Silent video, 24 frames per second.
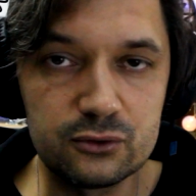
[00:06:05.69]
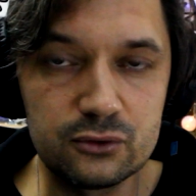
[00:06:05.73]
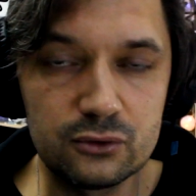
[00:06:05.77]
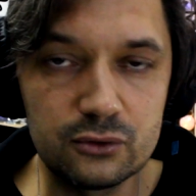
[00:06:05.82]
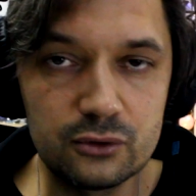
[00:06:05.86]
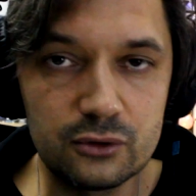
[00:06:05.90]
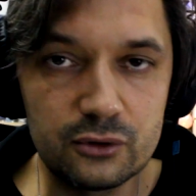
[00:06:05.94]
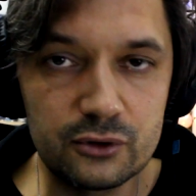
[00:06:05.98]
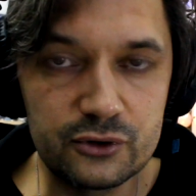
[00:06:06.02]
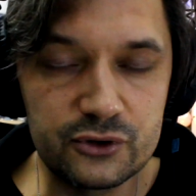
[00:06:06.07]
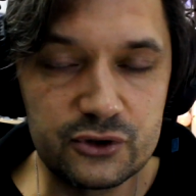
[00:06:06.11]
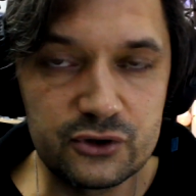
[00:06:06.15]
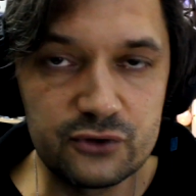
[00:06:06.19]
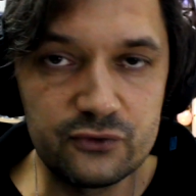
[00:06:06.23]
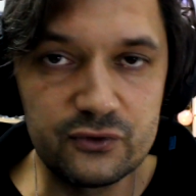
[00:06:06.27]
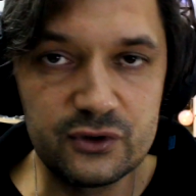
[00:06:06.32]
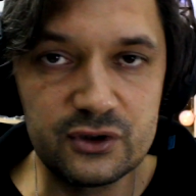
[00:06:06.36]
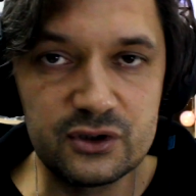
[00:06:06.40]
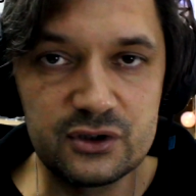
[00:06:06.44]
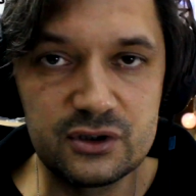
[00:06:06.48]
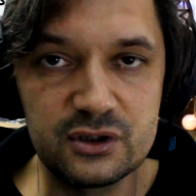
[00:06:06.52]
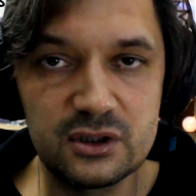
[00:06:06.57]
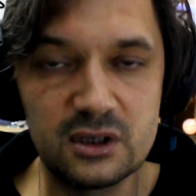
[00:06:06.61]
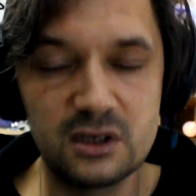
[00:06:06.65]
Tu
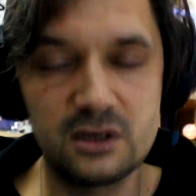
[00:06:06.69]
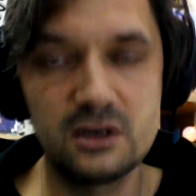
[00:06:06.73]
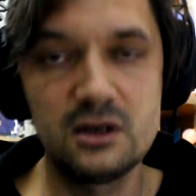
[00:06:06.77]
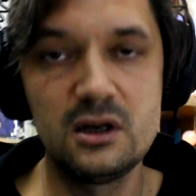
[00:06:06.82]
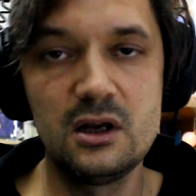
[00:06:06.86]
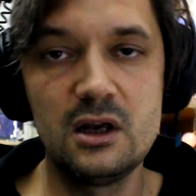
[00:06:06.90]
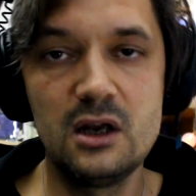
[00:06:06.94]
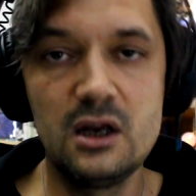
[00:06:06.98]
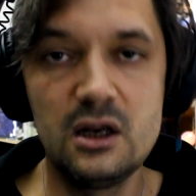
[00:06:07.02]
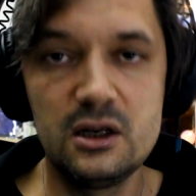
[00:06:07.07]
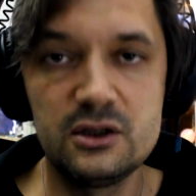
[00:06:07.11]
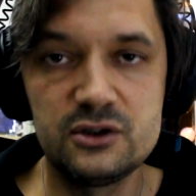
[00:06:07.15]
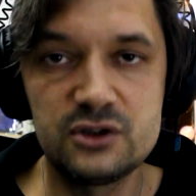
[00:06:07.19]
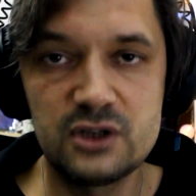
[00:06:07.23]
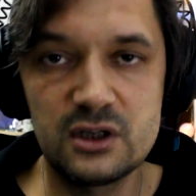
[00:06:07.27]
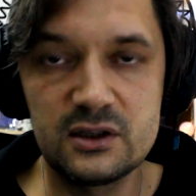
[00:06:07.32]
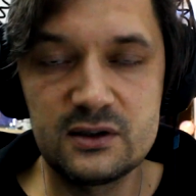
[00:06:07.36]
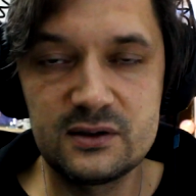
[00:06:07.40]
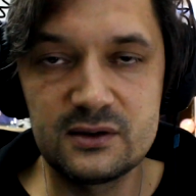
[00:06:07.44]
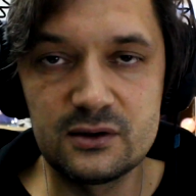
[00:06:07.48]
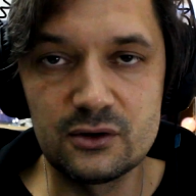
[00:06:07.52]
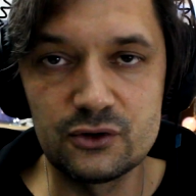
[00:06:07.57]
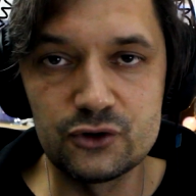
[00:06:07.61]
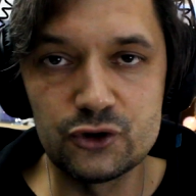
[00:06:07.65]
oczywiście
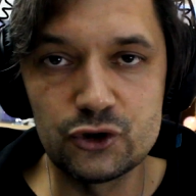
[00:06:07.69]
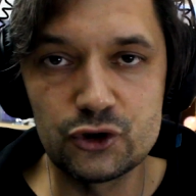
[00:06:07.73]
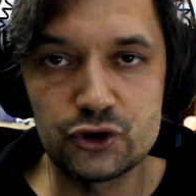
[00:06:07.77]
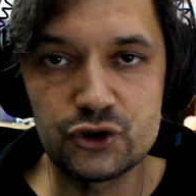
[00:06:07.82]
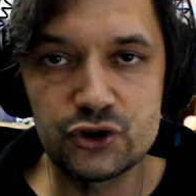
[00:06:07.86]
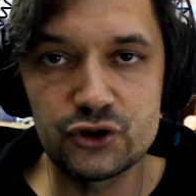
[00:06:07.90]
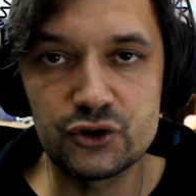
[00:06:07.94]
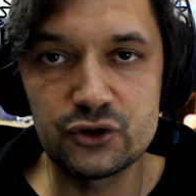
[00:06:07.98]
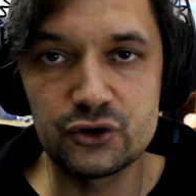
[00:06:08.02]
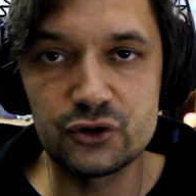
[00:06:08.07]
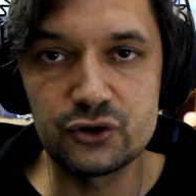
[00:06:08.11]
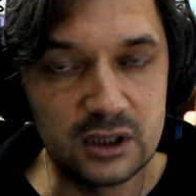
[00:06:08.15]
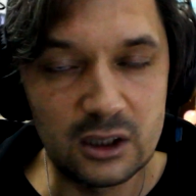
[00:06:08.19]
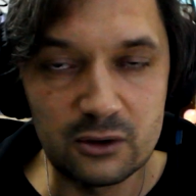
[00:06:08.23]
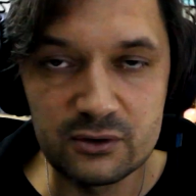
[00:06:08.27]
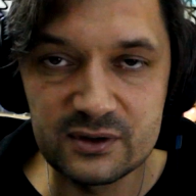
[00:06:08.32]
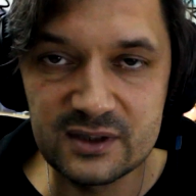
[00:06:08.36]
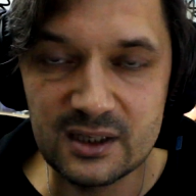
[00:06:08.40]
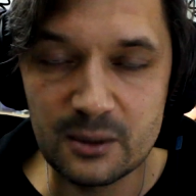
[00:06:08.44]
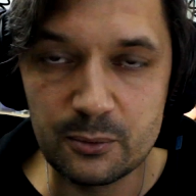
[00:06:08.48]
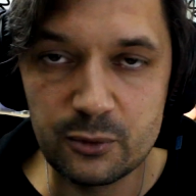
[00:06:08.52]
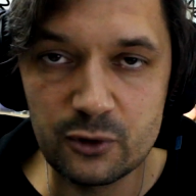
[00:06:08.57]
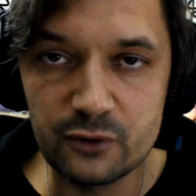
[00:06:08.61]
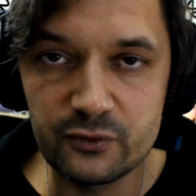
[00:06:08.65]
często odnoszono tę
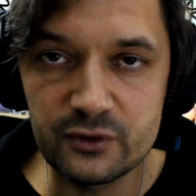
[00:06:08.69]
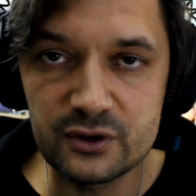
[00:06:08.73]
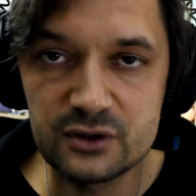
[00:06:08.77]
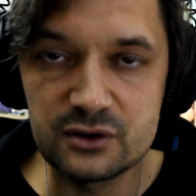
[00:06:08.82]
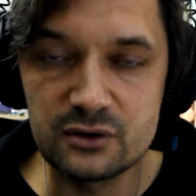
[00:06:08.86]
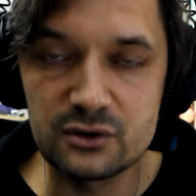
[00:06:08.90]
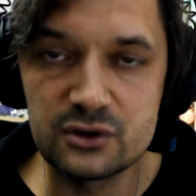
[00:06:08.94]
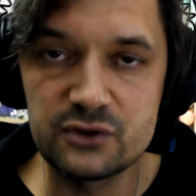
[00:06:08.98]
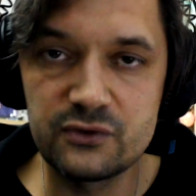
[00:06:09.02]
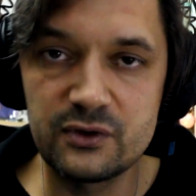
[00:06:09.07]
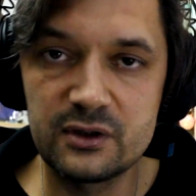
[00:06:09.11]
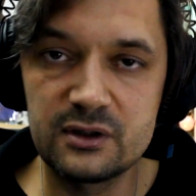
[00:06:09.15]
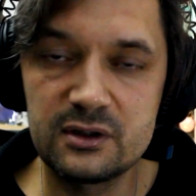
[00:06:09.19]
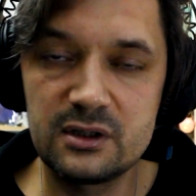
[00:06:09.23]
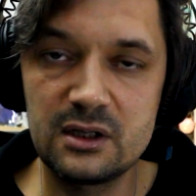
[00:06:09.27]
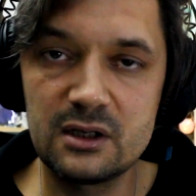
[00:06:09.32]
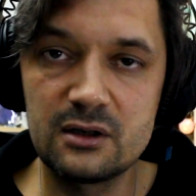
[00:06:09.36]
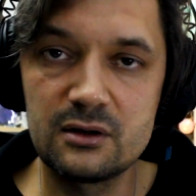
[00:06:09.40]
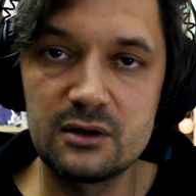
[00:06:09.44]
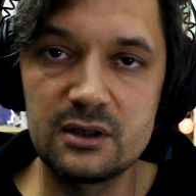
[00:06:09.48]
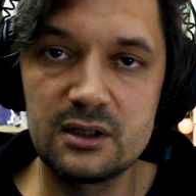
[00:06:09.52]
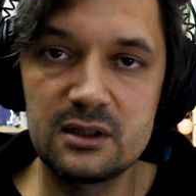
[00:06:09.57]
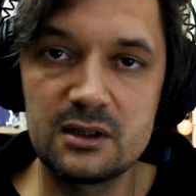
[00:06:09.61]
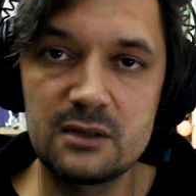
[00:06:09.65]
zapowiedź do
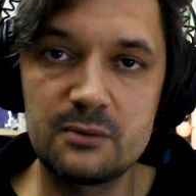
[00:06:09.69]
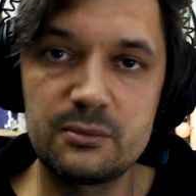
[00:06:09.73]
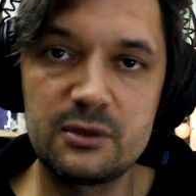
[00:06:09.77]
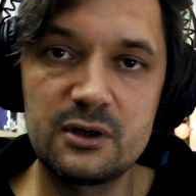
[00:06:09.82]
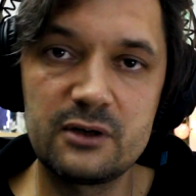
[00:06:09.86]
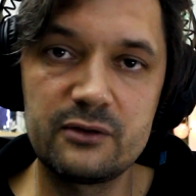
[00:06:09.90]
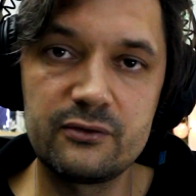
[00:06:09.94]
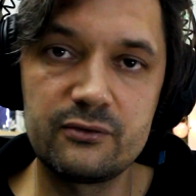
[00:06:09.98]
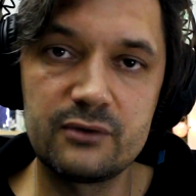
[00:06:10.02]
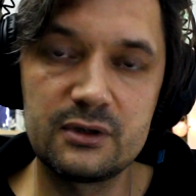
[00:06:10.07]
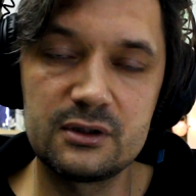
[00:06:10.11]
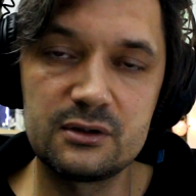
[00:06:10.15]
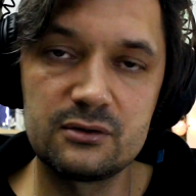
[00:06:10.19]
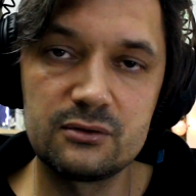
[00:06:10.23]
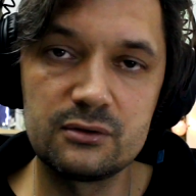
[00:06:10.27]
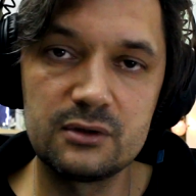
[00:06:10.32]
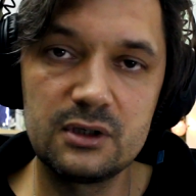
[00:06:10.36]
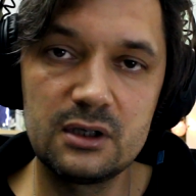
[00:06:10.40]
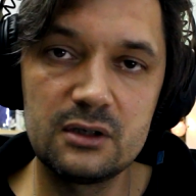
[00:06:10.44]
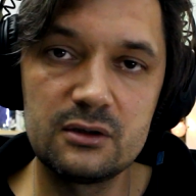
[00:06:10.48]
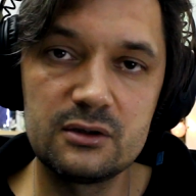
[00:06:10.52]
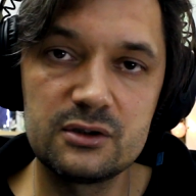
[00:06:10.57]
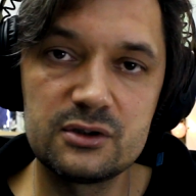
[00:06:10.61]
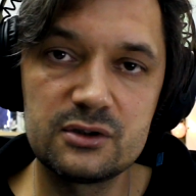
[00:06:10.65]
świętego Jana Pawła
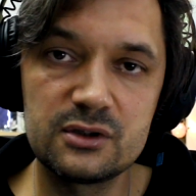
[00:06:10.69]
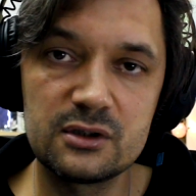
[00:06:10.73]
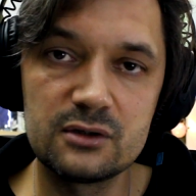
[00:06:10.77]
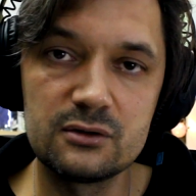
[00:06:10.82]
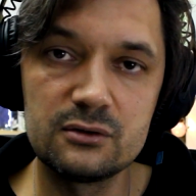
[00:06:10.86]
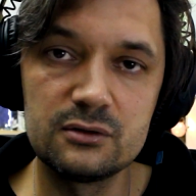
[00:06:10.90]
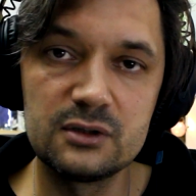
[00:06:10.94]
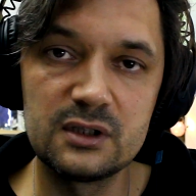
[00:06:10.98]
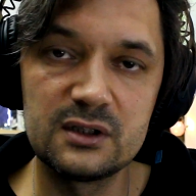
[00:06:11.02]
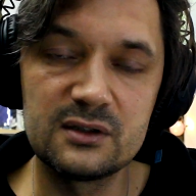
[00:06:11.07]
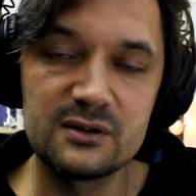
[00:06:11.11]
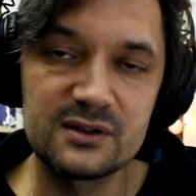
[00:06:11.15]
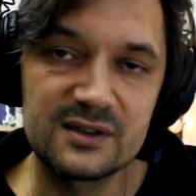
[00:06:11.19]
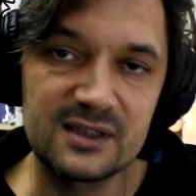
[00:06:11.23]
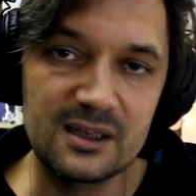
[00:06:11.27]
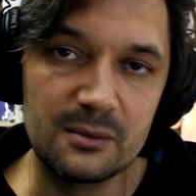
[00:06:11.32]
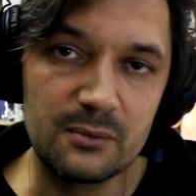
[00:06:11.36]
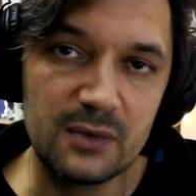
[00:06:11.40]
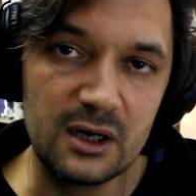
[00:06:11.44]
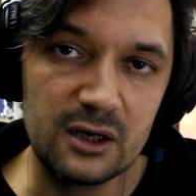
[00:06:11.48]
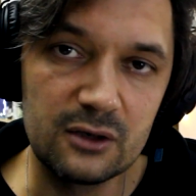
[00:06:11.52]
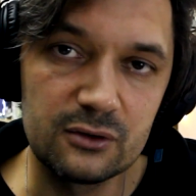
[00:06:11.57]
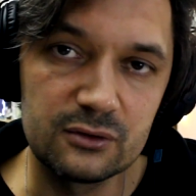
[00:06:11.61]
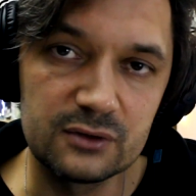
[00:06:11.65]
II i szczególnie do
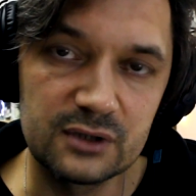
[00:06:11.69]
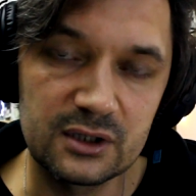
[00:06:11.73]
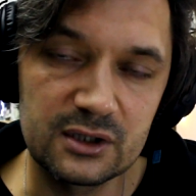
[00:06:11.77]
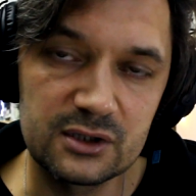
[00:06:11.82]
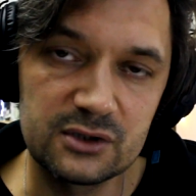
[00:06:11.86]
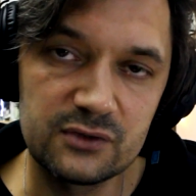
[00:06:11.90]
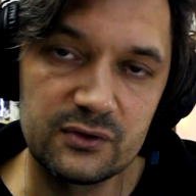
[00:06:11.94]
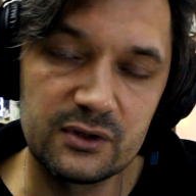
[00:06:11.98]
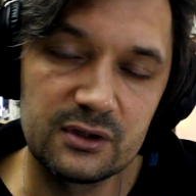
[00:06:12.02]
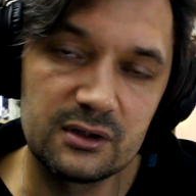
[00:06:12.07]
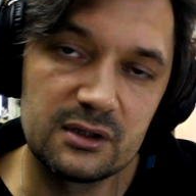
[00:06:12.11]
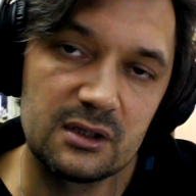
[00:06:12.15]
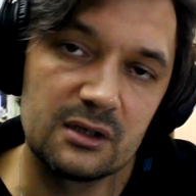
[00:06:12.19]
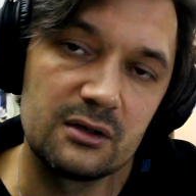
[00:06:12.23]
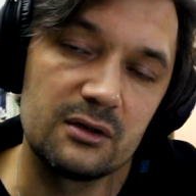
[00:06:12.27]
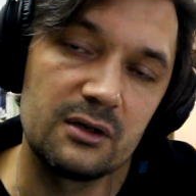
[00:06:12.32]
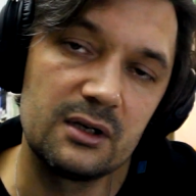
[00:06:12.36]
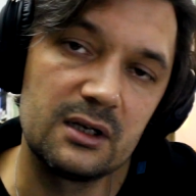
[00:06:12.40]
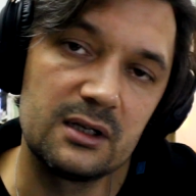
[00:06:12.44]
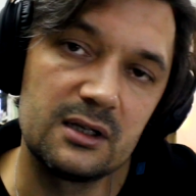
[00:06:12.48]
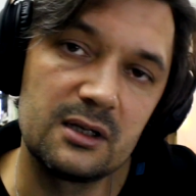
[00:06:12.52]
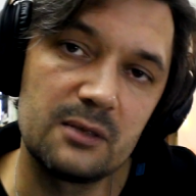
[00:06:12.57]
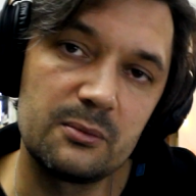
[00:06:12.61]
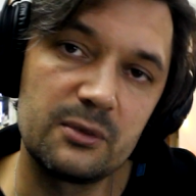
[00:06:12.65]
zamachu na
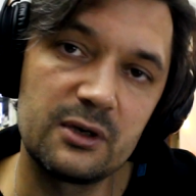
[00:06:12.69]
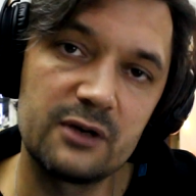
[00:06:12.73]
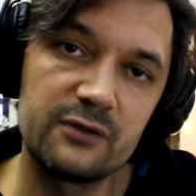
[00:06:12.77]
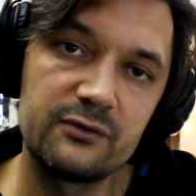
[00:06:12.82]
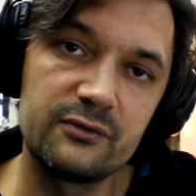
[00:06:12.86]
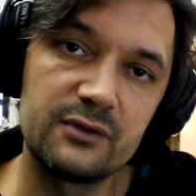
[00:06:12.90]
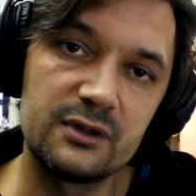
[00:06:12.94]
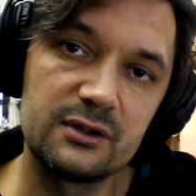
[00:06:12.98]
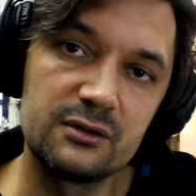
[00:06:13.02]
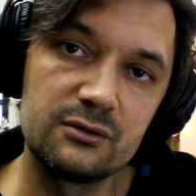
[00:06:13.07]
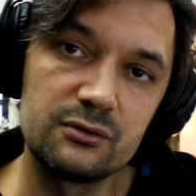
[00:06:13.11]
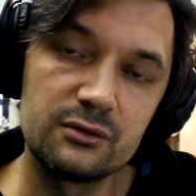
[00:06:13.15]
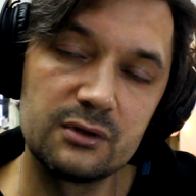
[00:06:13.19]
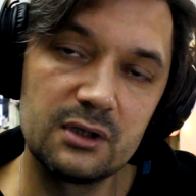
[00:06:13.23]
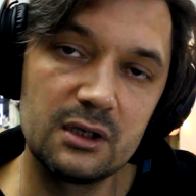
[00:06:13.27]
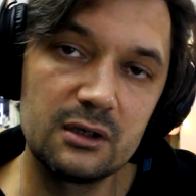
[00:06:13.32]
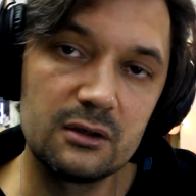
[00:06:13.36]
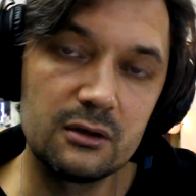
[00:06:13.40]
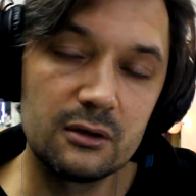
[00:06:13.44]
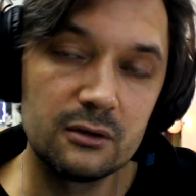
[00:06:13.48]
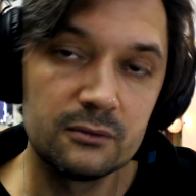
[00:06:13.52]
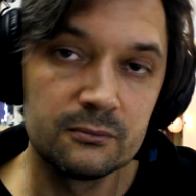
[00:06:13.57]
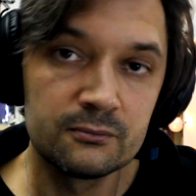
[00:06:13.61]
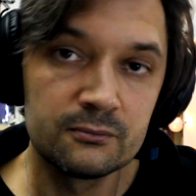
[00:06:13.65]
świętego Jana Pawła II,